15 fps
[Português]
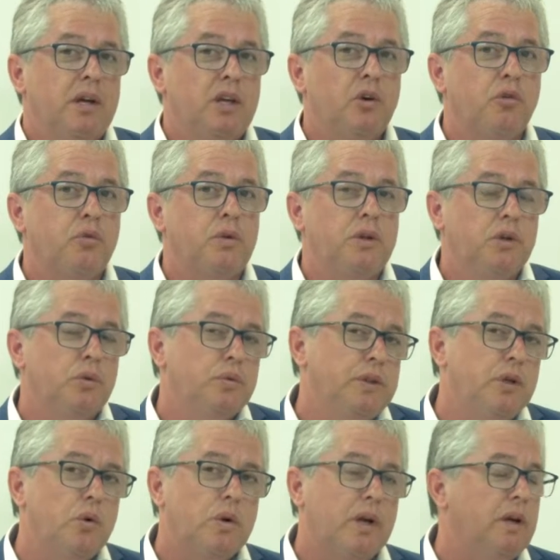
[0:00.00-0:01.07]
E eu, eu
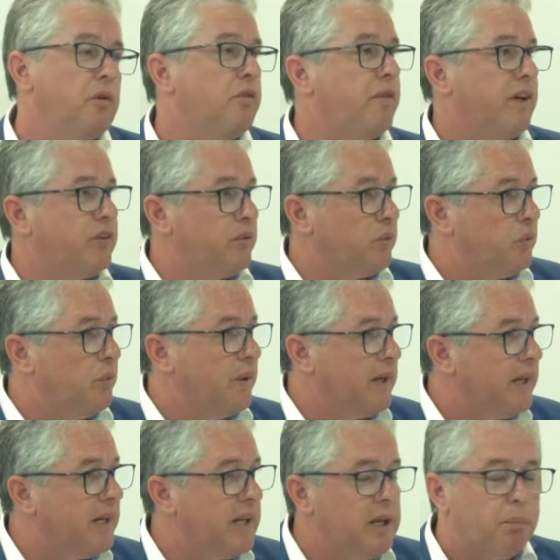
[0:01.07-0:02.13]
digo que eu faço com
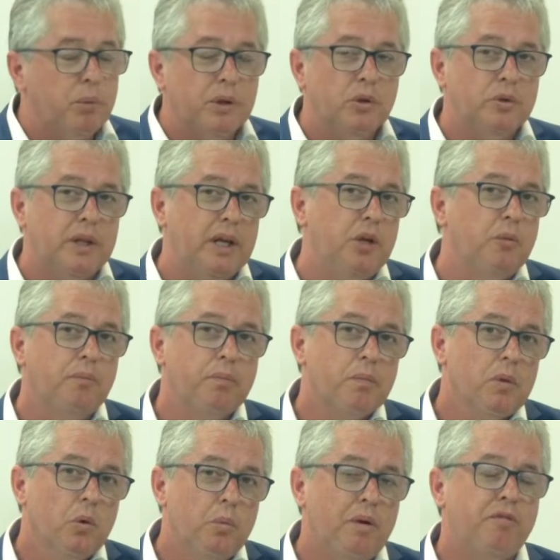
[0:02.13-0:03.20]
alegria, porque eu tenho
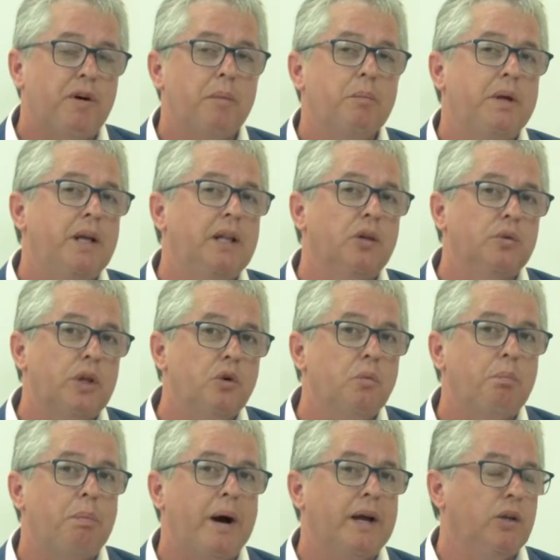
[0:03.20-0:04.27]
uma família, eu tenho
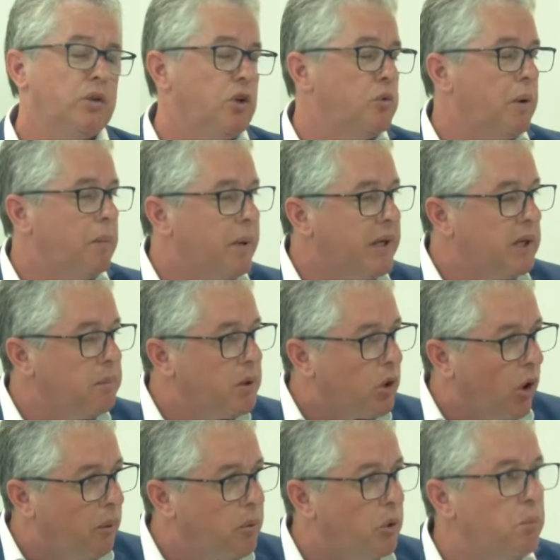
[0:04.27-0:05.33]
um pai, eu tenho uma mãe que me
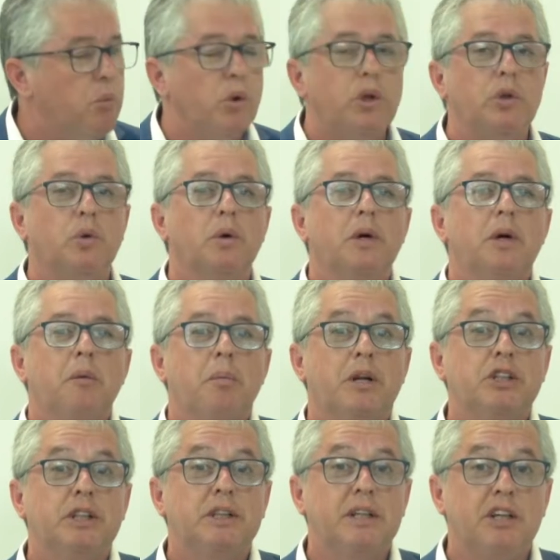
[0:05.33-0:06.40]
cobram muito para
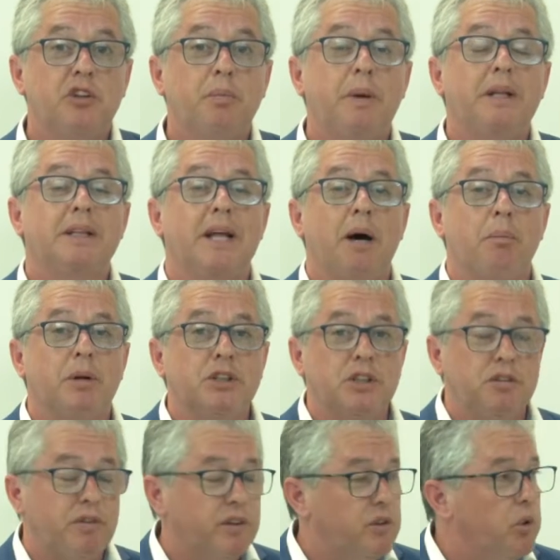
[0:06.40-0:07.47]
a gente respeitar, para a
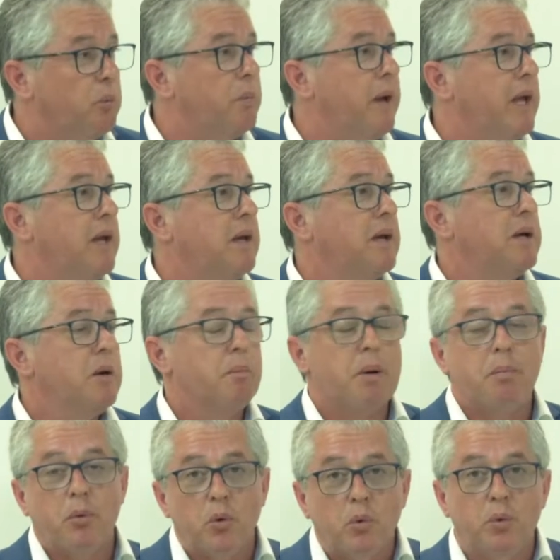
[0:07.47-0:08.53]
gente fazer o bem,
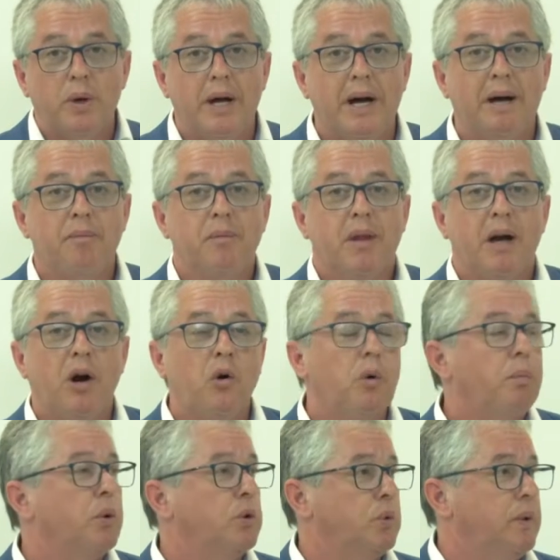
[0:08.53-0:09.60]
para procurar a
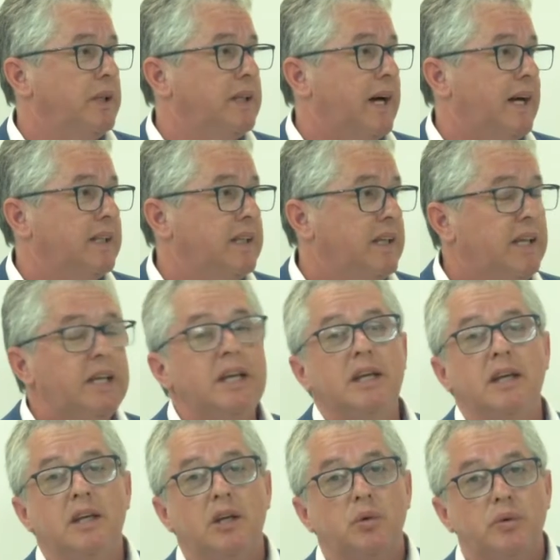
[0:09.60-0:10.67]
oportunidade.
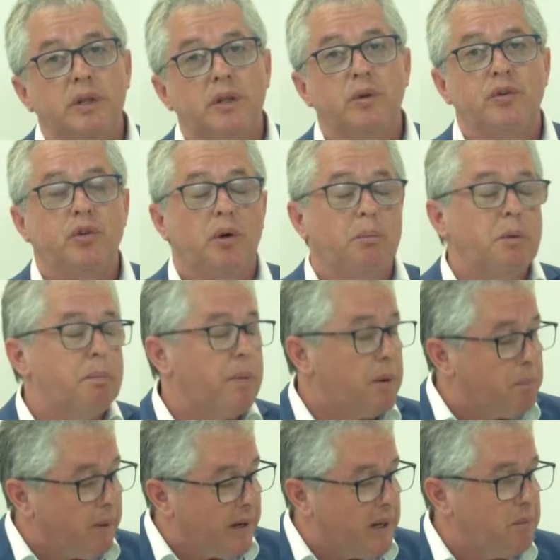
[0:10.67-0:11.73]
E, e, eu digo assim, ó, me
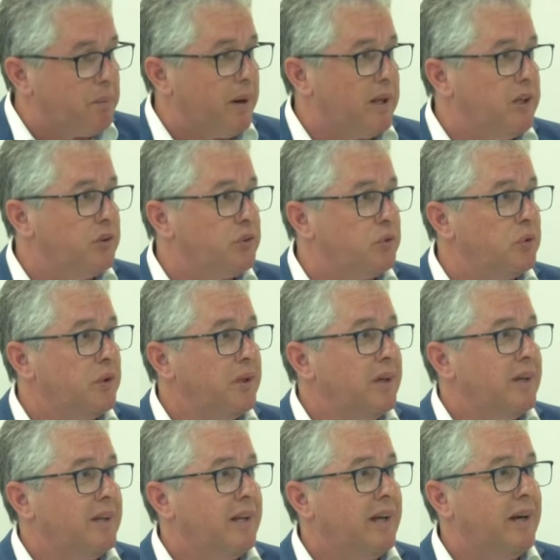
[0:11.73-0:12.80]
preparei para isso.
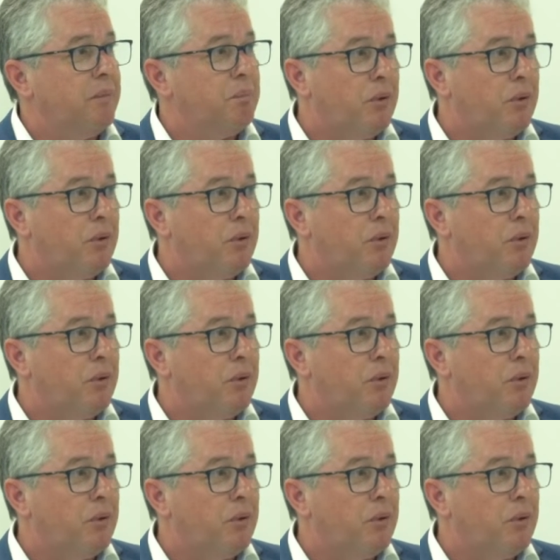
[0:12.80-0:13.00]
Né?